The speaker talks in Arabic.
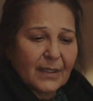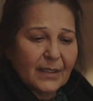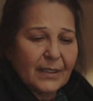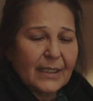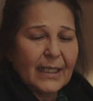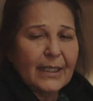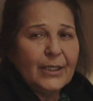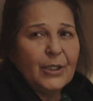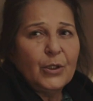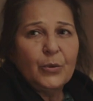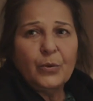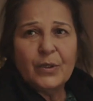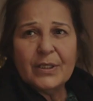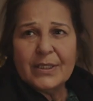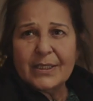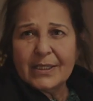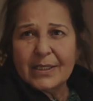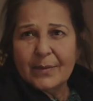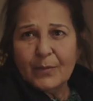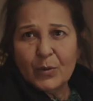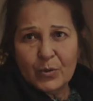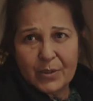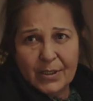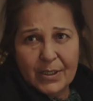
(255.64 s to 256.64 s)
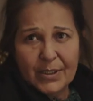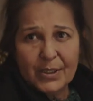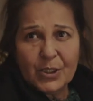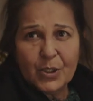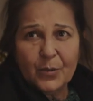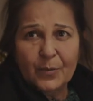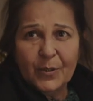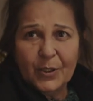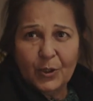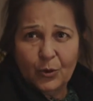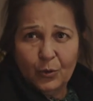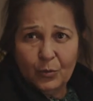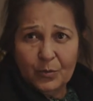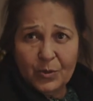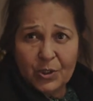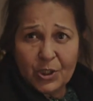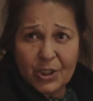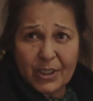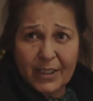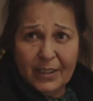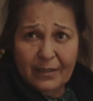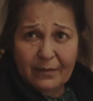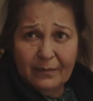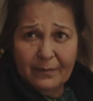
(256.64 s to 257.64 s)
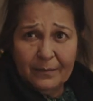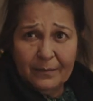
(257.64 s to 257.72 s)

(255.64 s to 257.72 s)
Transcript: يعني هو لسه ما وصلش بيته مش كده